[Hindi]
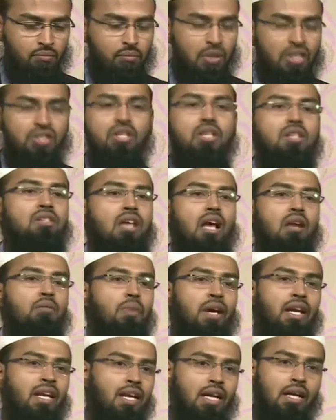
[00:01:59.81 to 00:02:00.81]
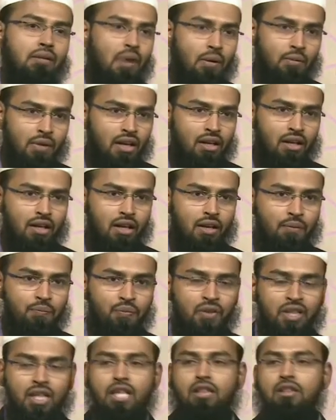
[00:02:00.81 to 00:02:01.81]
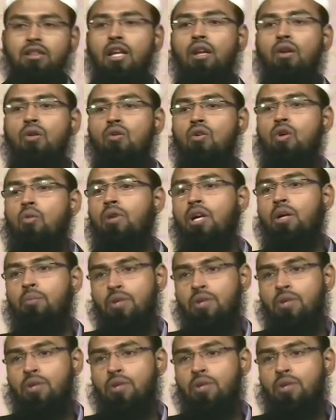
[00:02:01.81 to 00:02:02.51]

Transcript: 25 साल पहले का मामला ले ले कितने लोगों को ब्लड